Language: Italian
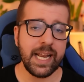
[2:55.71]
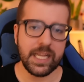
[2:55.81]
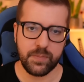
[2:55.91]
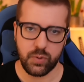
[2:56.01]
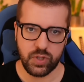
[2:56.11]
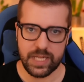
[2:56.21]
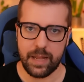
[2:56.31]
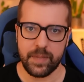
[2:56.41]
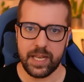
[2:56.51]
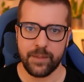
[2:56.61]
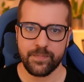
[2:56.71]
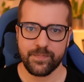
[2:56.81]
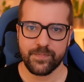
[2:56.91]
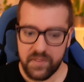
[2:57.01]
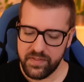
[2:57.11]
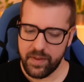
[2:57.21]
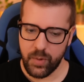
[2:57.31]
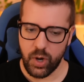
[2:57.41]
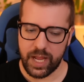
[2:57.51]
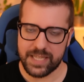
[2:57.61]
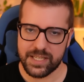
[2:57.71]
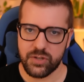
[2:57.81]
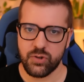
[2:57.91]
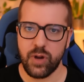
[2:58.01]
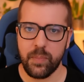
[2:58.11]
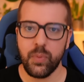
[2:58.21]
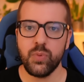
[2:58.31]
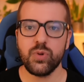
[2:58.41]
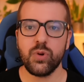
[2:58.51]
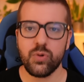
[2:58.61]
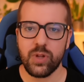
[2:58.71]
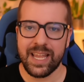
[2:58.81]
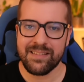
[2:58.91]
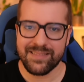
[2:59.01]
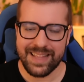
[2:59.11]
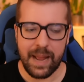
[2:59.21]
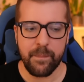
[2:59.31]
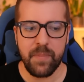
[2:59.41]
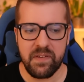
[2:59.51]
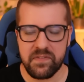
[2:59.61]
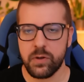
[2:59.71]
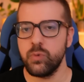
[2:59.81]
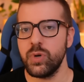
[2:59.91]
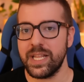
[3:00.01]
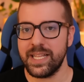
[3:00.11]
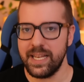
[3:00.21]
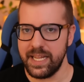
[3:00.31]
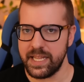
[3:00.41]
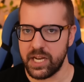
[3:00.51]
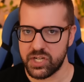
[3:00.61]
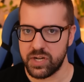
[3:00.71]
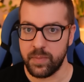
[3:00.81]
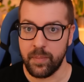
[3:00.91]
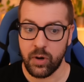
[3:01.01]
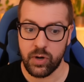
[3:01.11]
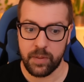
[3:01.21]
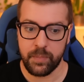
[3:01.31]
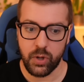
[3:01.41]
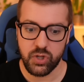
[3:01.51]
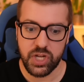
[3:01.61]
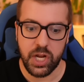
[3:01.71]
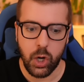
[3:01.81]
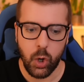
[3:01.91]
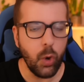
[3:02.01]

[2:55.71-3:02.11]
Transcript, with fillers: e responsabile. Vivi e Morgans sono appunto entrambe figure di leadership, ma con approcci